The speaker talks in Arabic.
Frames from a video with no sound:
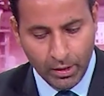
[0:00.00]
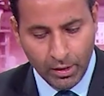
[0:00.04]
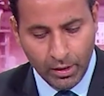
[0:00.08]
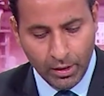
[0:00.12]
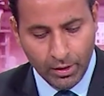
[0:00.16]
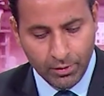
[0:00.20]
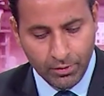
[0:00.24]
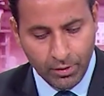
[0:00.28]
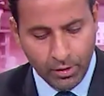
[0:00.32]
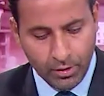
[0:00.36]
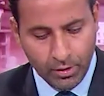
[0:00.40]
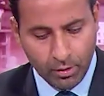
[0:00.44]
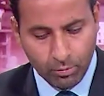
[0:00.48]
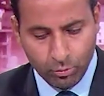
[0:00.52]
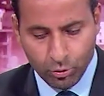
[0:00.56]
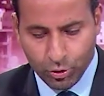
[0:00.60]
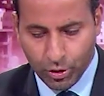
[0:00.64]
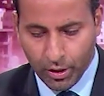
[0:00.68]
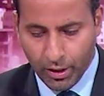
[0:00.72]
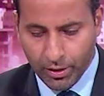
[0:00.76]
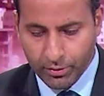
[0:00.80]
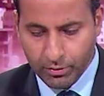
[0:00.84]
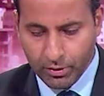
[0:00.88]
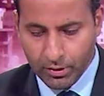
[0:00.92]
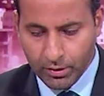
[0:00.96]
إذا
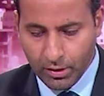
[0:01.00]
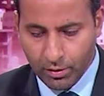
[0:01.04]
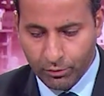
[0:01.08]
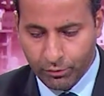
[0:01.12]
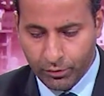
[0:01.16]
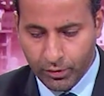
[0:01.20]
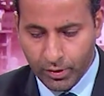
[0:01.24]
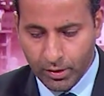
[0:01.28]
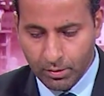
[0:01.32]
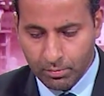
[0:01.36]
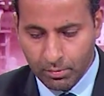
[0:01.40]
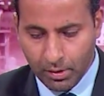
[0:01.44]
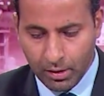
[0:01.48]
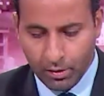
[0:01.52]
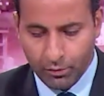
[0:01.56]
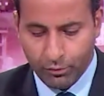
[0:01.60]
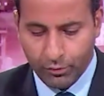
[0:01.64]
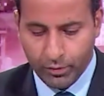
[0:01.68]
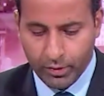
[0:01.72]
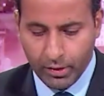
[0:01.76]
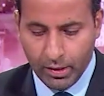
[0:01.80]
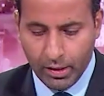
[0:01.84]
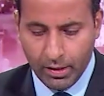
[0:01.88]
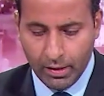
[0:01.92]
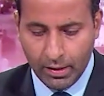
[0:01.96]
مشاهدينا في
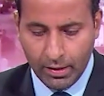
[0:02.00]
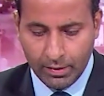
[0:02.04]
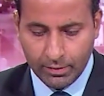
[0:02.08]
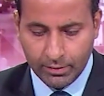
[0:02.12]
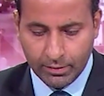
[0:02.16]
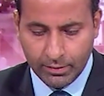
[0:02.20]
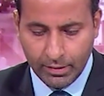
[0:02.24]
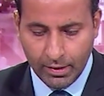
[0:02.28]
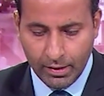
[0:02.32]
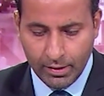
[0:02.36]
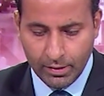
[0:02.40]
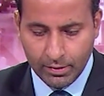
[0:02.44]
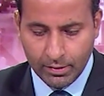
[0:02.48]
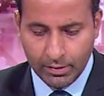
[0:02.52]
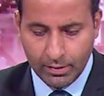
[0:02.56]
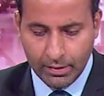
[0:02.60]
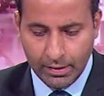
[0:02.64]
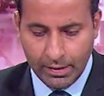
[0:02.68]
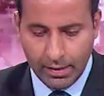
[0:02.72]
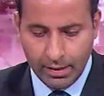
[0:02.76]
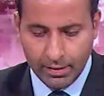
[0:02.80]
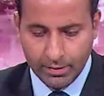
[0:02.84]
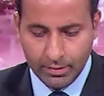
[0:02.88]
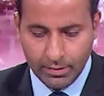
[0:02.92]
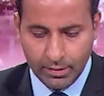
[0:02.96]
ملفنا الثالث
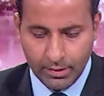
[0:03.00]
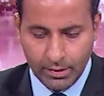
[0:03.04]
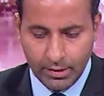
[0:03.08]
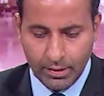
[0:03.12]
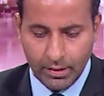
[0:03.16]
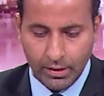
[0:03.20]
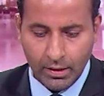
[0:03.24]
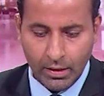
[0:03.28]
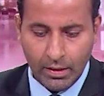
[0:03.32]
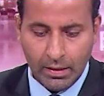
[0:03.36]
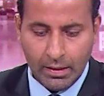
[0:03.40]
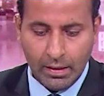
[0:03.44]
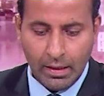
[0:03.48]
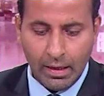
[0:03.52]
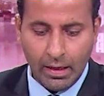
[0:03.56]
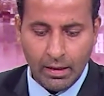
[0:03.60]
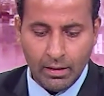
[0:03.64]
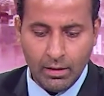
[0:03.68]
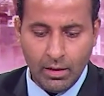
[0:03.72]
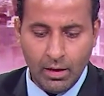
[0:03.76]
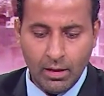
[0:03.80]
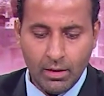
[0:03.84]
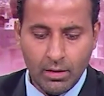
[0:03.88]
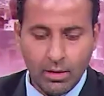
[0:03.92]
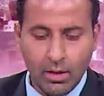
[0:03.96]
لهذه
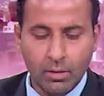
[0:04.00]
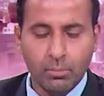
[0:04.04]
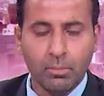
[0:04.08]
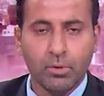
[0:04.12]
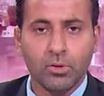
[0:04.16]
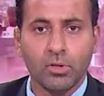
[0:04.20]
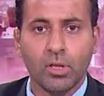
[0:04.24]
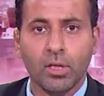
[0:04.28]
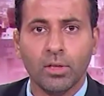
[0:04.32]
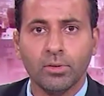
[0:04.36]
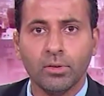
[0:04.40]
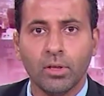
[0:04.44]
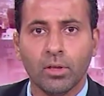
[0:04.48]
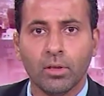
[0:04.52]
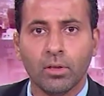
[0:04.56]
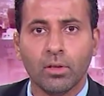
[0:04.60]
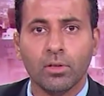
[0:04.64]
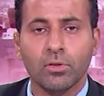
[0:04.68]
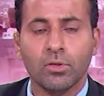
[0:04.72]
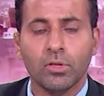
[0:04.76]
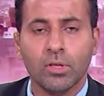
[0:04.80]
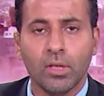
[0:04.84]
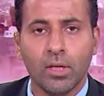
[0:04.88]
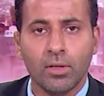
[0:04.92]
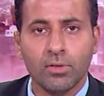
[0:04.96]
الليلة مصادر
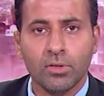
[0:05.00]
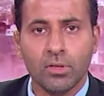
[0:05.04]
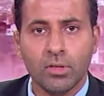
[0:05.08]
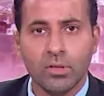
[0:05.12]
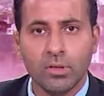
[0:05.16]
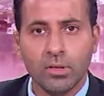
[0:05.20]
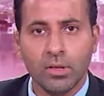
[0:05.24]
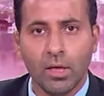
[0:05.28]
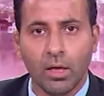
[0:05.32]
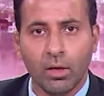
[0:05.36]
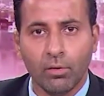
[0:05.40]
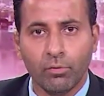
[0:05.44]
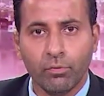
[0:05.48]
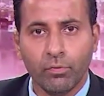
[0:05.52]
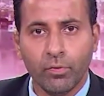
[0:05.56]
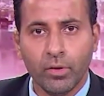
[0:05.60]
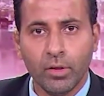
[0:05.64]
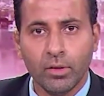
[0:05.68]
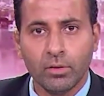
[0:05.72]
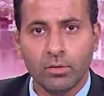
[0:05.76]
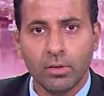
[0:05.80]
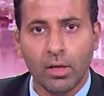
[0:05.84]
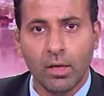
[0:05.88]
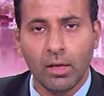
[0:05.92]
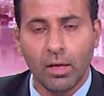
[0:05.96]
سياسية في
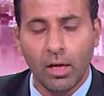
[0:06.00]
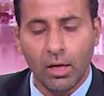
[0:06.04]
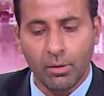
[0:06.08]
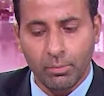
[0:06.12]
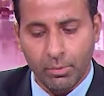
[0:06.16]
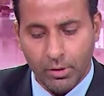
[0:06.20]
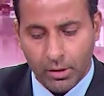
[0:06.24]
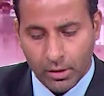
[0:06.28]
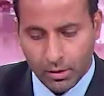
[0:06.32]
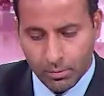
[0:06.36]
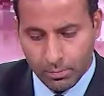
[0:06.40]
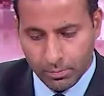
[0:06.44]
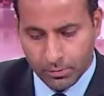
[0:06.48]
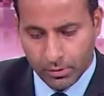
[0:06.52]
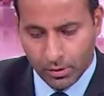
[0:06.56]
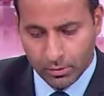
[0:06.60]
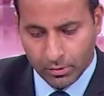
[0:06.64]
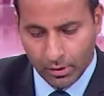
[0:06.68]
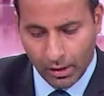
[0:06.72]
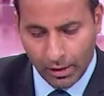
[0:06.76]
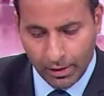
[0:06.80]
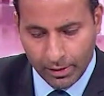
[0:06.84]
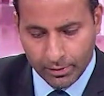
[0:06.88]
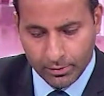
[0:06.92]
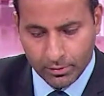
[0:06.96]
تل أبيب
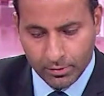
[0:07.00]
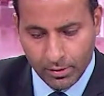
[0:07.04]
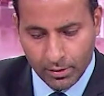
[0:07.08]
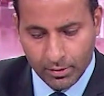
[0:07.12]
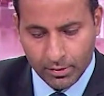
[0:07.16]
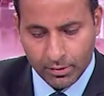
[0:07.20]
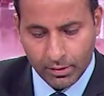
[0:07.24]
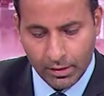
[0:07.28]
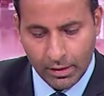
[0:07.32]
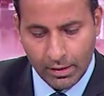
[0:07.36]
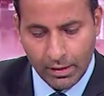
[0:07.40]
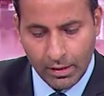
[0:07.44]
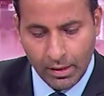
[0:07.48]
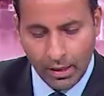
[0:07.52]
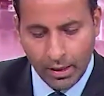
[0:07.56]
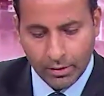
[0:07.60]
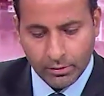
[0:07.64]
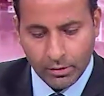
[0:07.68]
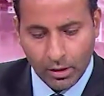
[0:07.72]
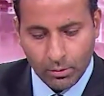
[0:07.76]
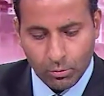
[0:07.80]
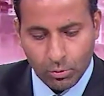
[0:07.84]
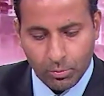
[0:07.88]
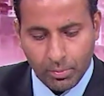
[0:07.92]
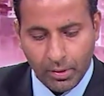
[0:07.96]
تتحدث أن
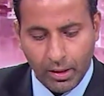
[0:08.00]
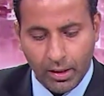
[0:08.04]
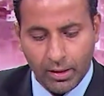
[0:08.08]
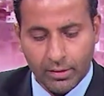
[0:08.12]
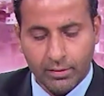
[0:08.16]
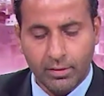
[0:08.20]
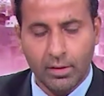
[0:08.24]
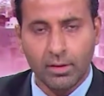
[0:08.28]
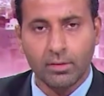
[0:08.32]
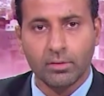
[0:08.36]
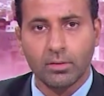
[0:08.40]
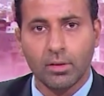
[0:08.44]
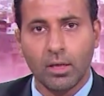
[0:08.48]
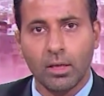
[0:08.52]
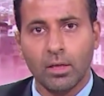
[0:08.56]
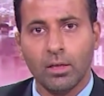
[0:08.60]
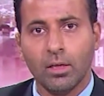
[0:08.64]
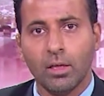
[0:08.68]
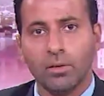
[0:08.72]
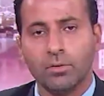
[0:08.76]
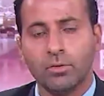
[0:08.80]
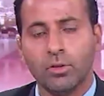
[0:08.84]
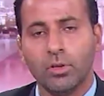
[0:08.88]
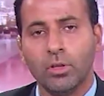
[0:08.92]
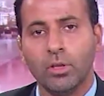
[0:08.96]
المباحثات
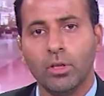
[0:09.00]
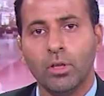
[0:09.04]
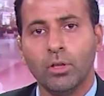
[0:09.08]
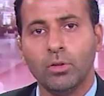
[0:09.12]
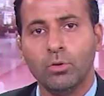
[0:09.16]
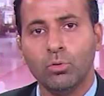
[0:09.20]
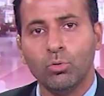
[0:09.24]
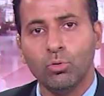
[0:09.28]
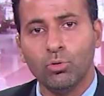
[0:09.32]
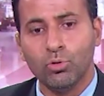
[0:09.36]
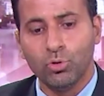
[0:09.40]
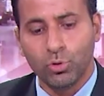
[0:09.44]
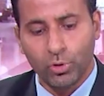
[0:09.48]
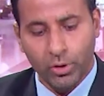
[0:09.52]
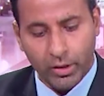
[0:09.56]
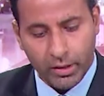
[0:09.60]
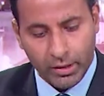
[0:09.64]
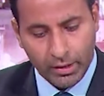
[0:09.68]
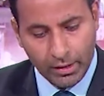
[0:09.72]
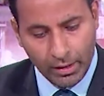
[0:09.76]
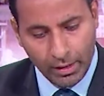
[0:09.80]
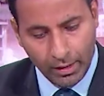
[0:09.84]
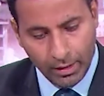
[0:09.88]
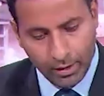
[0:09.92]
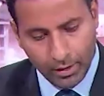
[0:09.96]
التي
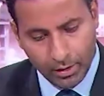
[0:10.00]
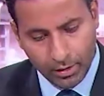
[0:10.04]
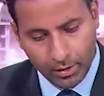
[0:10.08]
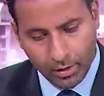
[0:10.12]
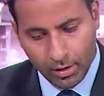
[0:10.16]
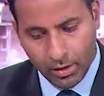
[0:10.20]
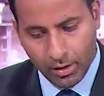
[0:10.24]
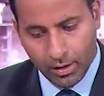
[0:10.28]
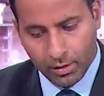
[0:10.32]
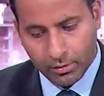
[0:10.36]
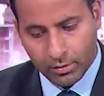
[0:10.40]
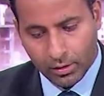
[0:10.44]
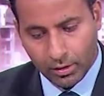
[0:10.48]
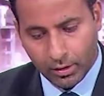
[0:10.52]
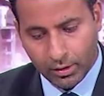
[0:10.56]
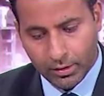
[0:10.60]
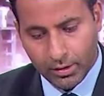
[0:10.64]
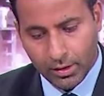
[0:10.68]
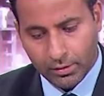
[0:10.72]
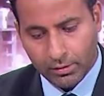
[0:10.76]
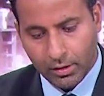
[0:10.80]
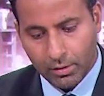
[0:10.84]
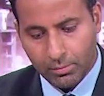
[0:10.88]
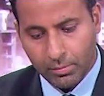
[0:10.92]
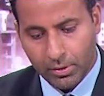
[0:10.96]
يجريها قائد
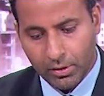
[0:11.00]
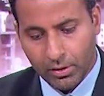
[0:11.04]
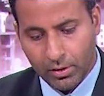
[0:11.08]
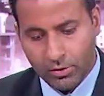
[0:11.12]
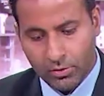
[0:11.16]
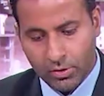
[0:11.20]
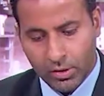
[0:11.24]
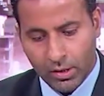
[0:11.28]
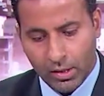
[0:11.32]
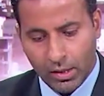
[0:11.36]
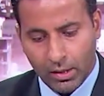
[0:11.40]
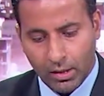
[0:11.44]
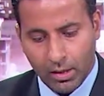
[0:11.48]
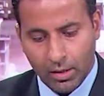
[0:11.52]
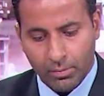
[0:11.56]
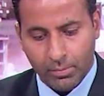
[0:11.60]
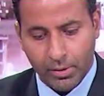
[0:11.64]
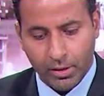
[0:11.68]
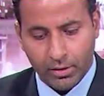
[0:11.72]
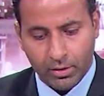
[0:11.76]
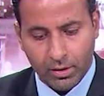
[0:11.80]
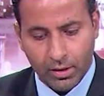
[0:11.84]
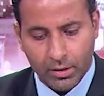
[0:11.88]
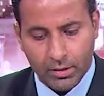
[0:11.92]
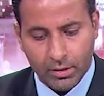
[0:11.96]
القيادة المركزية
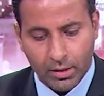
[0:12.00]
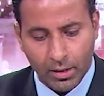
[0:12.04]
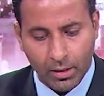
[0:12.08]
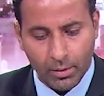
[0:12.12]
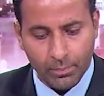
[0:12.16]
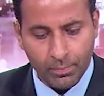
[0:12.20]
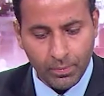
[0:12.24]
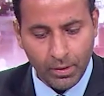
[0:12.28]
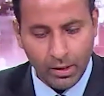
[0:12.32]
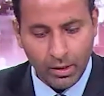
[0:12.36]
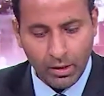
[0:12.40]
الأمريكية